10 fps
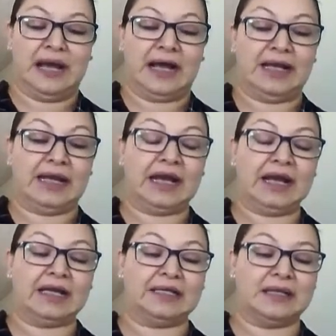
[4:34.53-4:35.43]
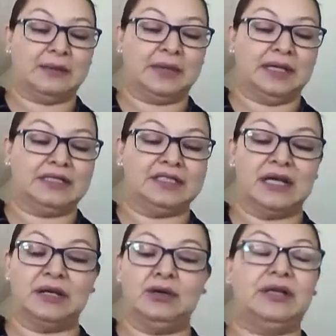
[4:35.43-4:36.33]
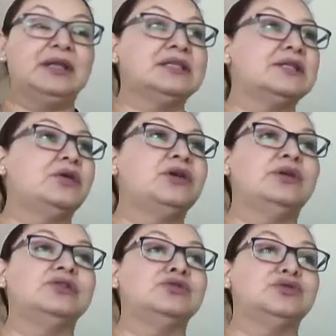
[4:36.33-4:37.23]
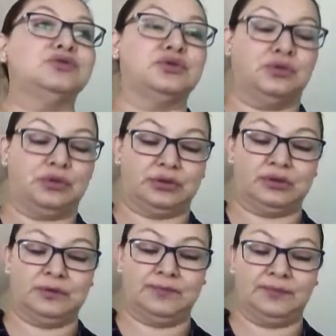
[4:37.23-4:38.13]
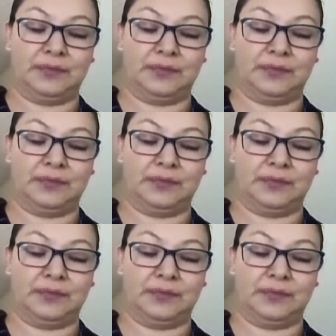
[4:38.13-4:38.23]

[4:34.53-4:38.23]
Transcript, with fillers: Aleja a Jezabel, ya no le des oído a sus susurros,